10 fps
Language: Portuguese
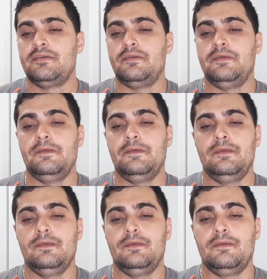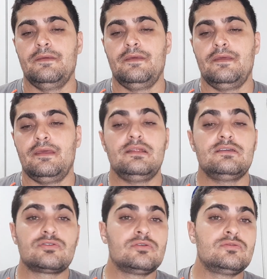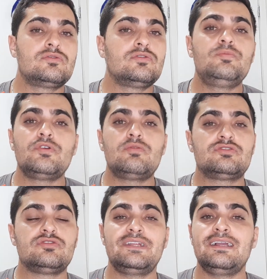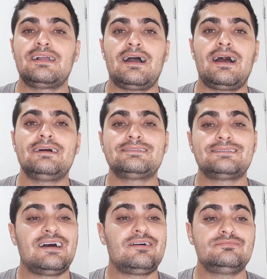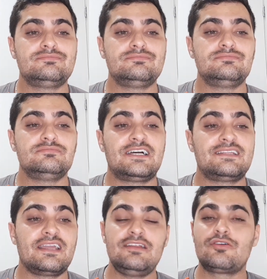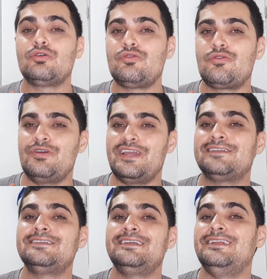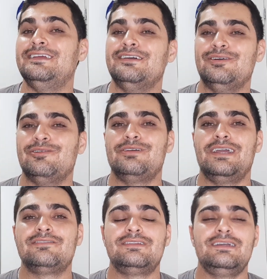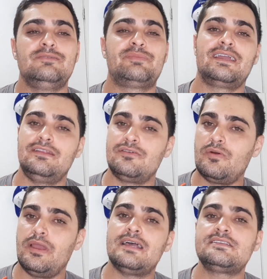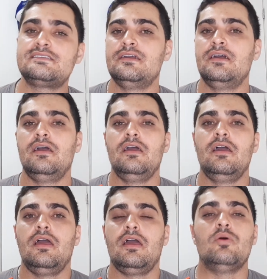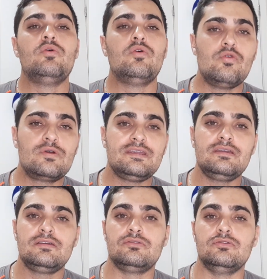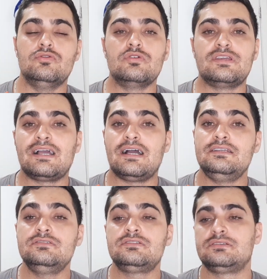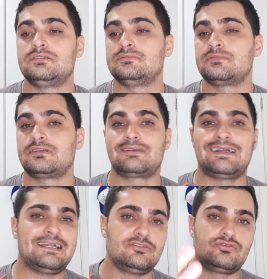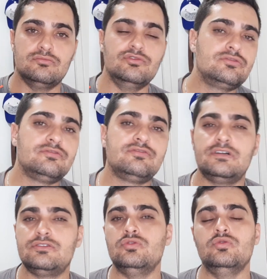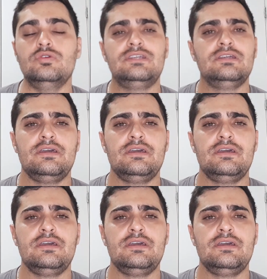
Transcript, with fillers: e ele entrou no grupo e começou a brincar tal, até que ele colocou o cunhado dele. O cunhado dele, para quem não conhece, é o Hulk, do Hulk Carrinhos. Cara, eu sou muito fã do Hulk,